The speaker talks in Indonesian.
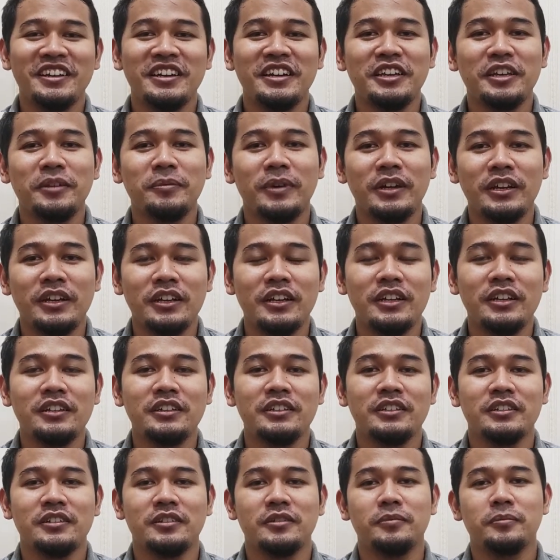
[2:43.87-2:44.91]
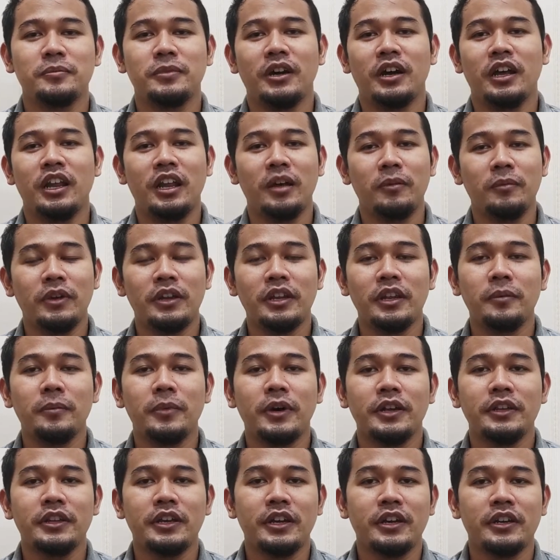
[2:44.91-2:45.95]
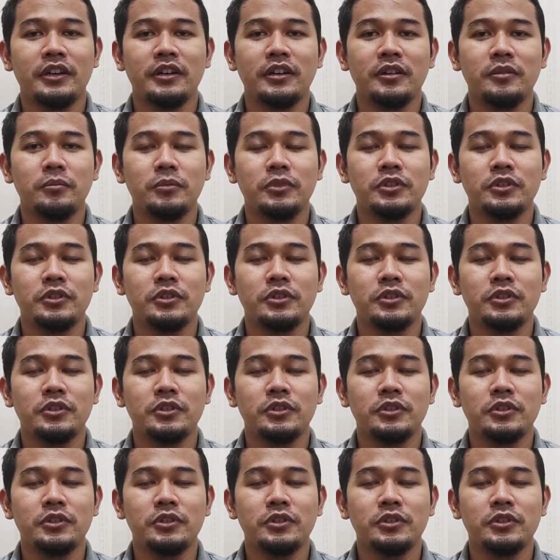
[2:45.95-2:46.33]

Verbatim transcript: Enaknya gimana? Pengalamannya banyak.